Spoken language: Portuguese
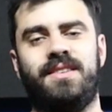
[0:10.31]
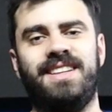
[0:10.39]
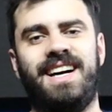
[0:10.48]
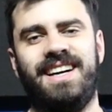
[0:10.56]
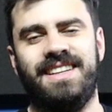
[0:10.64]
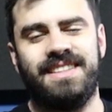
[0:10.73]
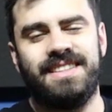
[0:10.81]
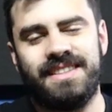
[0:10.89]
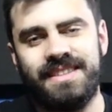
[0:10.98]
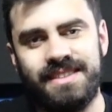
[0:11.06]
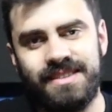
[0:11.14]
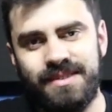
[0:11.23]
Olá,
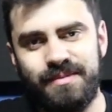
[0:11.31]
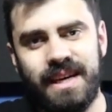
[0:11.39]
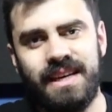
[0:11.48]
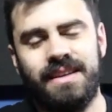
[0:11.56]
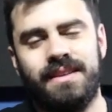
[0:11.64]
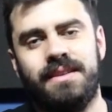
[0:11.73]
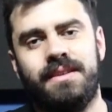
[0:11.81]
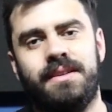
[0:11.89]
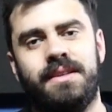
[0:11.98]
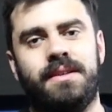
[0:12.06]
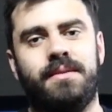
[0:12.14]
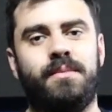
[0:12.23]
tudo bem?
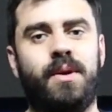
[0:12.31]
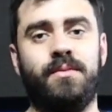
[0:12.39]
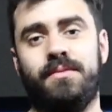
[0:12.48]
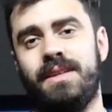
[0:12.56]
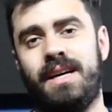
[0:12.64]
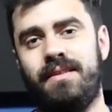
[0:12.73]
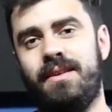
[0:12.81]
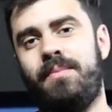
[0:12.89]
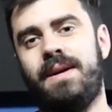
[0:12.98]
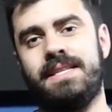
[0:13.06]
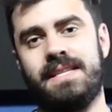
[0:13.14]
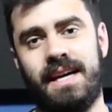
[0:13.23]
Bom, na aula
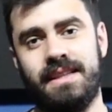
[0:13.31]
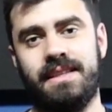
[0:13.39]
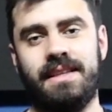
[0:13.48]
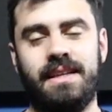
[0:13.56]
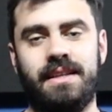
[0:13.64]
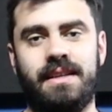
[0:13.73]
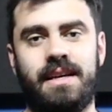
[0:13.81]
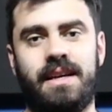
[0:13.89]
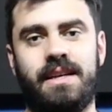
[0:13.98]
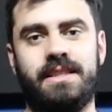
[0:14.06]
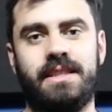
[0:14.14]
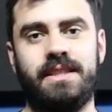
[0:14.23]
passada, né,
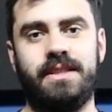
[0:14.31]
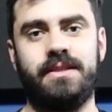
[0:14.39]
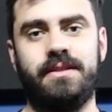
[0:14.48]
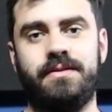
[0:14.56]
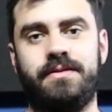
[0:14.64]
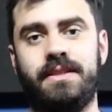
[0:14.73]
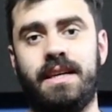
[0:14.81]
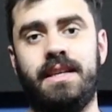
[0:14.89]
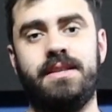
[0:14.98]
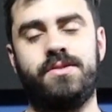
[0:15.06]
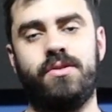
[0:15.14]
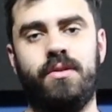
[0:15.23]
a gente
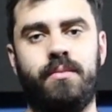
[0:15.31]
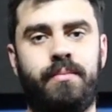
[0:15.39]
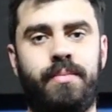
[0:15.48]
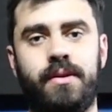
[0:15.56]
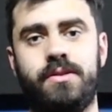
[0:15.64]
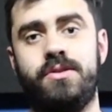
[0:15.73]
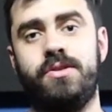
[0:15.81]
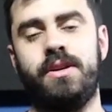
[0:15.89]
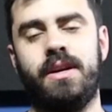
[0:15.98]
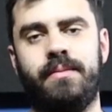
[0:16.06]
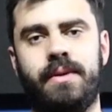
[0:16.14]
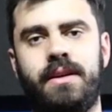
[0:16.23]
finalizou o
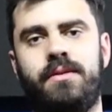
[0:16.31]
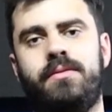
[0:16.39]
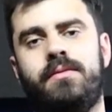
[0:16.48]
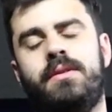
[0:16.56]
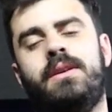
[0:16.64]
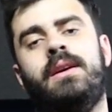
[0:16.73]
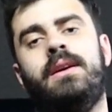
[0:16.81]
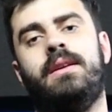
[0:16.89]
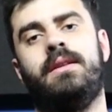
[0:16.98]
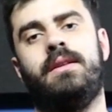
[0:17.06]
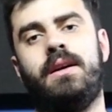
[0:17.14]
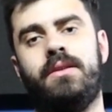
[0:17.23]
posicionamento
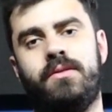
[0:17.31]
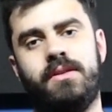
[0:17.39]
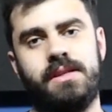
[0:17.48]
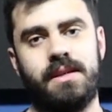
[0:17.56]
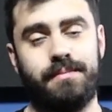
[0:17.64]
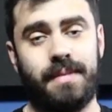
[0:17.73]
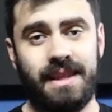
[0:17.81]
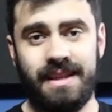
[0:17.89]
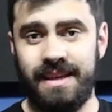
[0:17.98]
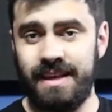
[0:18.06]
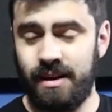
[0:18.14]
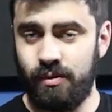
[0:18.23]
da nossa
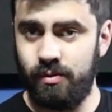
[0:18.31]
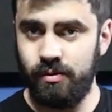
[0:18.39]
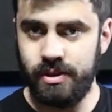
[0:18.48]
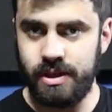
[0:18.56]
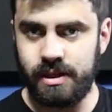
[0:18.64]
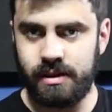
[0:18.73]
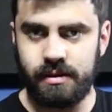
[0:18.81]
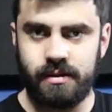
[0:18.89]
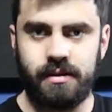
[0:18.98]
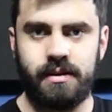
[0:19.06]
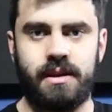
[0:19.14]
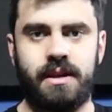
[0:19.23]
bateria acústica,
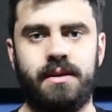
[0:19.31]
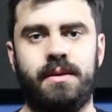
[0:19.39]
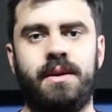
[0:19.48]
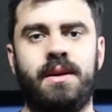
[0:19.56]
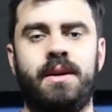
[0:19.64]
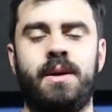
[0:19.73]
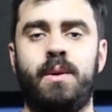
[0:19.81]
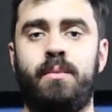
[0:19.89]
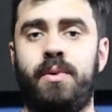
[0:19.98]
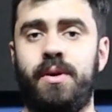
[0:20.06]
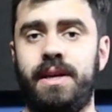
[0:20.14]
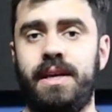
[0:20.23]
né?
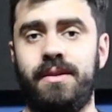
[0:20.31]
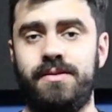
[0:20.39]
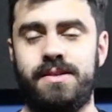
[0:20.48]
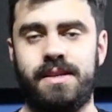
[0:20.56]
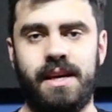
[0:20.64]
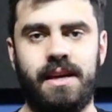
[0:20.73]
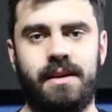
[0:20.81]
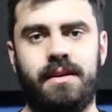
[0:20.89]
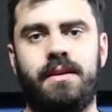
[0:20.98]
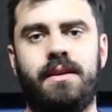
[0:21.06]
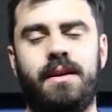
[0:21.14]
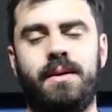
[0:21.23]
Porém, eu sei
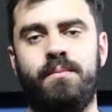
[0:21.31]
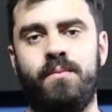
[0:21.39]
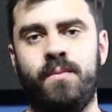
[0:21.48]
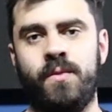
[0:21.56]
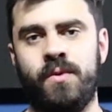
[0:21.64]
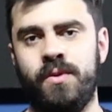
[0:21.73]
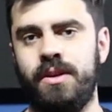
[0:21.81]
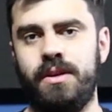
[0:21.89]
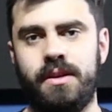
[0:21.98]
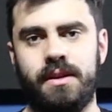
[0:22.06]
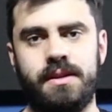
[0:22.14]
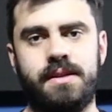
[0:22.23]
que
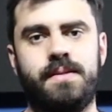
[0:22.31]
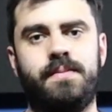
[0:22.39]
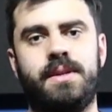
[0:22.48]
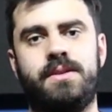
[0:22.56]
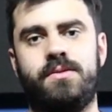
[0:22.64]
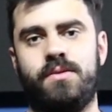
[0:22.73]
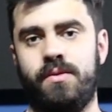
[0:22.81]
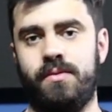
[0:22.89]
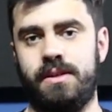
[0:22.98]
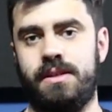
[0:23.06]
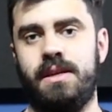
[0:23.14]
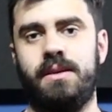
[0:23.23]
muitas
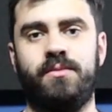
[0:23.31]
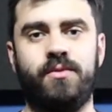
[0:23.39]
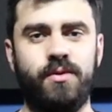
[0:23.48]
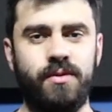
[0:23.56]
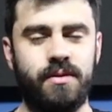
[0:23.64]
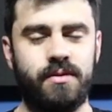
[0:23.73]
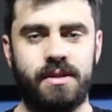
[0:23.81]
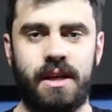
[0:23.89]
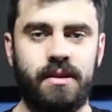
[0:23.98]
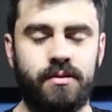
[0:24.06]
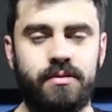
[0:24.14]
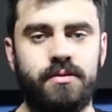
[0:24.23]
pessoas, né, muitos
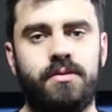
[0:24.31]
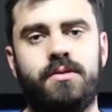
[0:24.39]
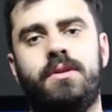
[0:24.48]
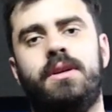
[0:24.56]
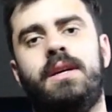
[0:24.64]
alunos